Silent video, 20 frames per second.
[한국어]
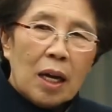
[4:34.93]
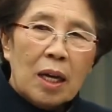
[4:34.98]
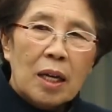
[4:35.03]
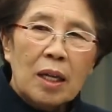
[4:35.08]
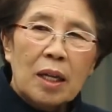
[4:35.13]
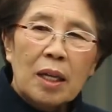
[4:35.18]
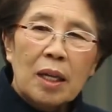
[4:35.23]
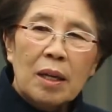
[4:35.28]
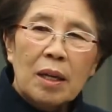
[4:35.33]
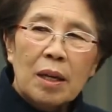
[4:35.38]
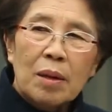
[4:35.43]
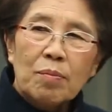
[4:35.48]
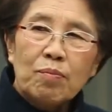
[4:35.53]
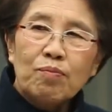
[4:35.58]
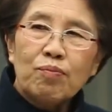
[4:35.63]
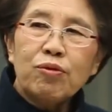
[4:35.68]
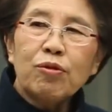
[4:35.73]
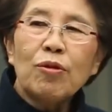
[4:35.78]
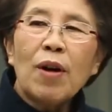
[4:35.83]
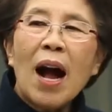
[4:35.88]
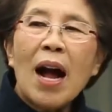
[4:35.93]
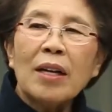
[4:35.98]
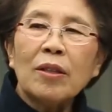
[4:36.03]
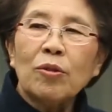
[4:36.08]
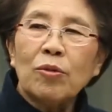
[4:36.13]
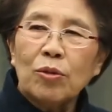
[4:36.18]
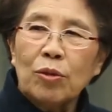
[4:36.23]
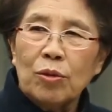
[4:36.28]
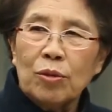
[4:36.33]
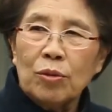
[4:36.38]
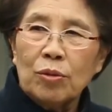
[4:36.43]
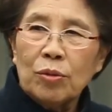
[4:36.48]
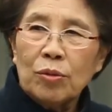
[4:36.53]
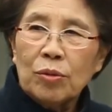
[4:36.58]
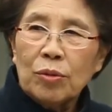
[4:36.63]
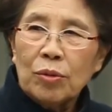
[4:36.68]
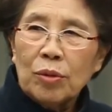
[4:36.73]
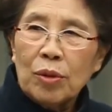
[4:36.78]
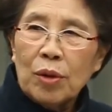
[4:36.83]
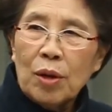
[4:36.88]
어,
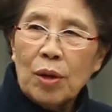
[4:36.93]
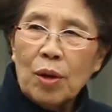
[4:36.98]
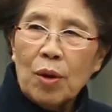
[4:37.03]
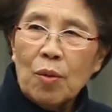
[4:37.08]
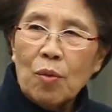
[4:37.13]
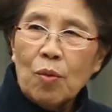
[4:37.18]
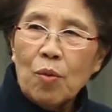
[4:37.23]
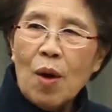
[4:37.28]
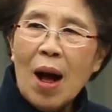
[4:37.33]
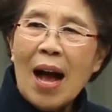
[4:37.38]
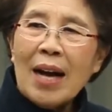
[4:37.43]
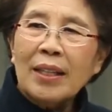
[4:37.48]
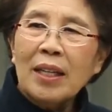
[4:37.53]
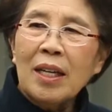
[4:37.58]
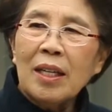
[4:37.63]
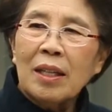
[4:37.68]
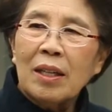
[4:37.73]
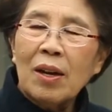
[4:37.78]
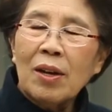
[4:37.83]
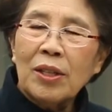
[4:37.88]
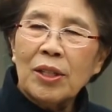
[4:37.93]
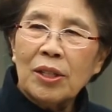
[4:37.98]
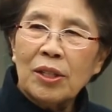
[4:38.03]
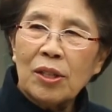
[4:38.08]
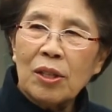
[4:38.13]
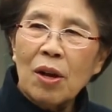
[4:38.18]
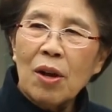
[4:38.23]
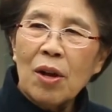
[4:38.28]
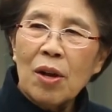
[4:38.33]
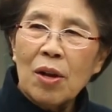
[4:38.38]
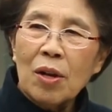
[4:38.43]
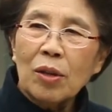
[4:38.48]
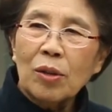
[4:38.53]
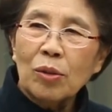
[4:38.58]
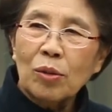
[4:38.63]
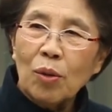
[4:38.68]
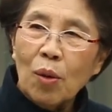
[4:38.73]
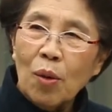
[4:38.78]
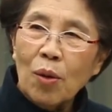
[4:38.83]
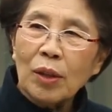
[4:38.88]
북왕국 왕이 되어서
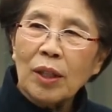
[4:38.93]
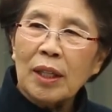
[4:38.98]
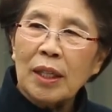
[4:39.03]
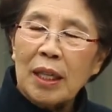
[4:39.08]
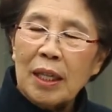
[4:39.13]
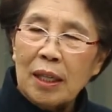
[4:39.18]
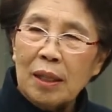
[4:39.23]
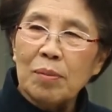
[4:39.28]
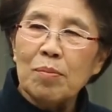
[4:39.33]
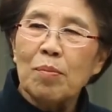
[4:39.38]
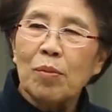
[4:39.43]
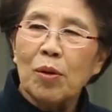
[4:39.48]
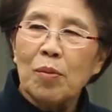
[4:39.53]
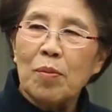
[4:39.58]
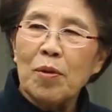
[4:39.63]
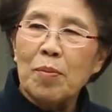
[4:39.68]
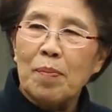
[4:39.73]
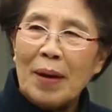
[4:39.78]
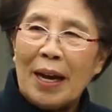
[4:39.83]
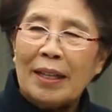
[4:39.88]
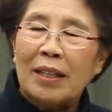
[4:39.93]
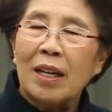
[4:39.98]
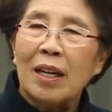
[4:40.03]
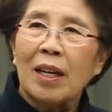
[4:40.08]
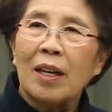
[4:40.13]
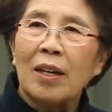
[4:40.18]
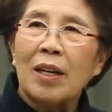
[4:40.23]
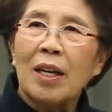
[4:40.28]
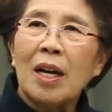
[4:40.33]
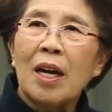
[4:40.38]
또 기름 부음을 받아요.